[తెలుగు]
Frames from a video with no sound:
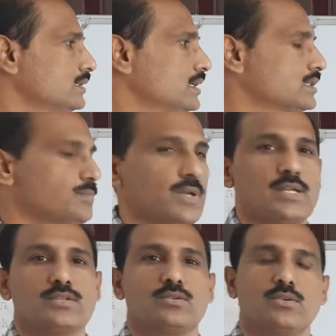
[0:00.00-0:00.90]
సిక్స్
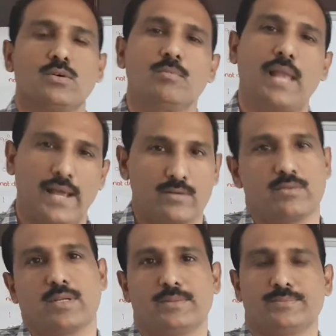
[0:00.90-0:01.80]
పెయిర్స్ బ్లాక్
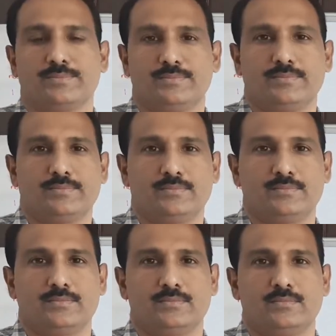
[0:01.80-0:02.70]
ఉన్నాయి
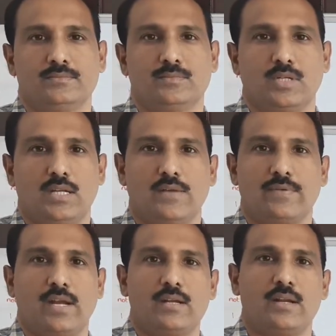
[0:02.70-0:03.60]
అంటే
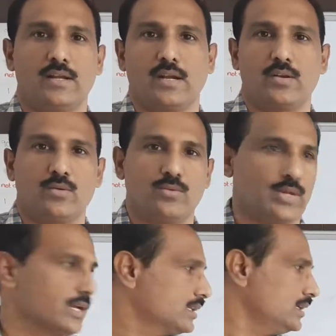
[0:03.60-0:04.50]
లెఫ్ట్ హ్యాండ్ రైట్ హ్యాండ్ రెండు
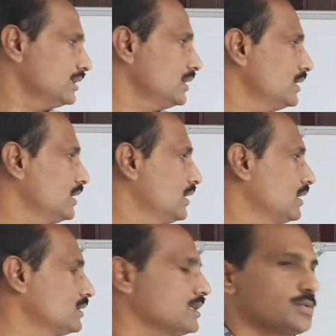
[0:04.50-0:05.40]
ఉంటాయి కదా
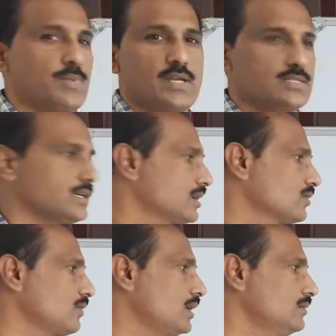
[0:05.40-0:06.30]
అంటే సిక్స్ పెయిర్స్ అంటే
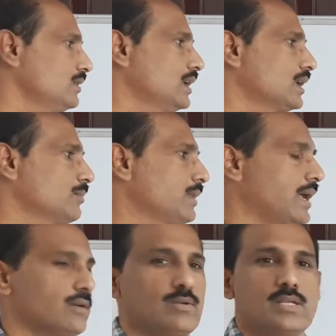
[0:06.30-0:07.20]
ట్వెల్వ్ అలాగే
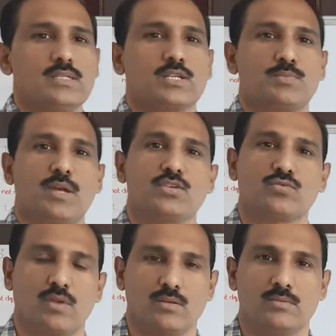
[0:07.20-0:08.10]
బ్లాక్ కూడా సిక్స్ పెయిర్స్
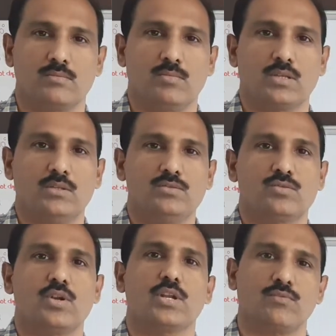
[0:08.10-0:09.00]
ట్వెల్వ్ మొత్తం
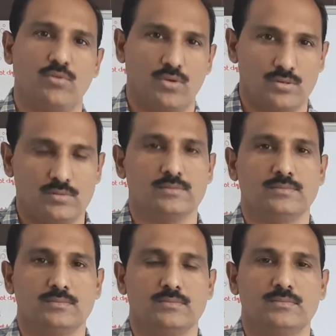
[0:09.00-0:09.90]
ట్వంటీ ఫోర్
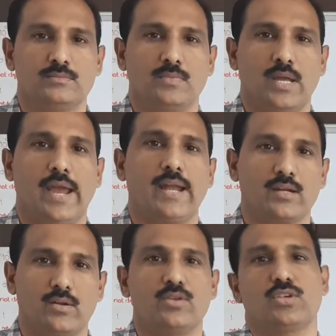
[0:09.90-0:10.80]
హ్యాండ్
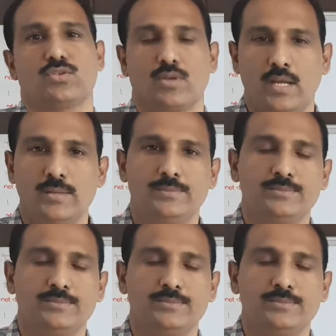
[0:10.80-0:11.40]
గ్లోజెస్ ఉన్నాయి